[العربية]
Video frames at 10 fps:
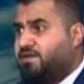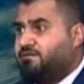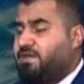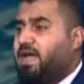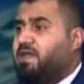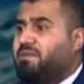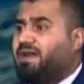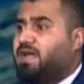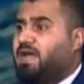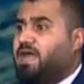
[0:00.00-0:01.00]
في
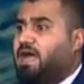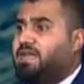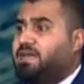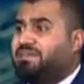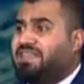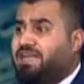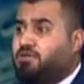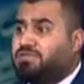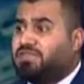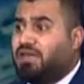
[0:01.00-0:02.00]
المرحلة الحالية بالتالي
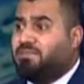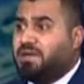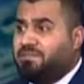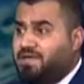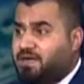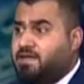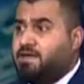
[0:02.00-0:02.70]
يوجد طلب كبير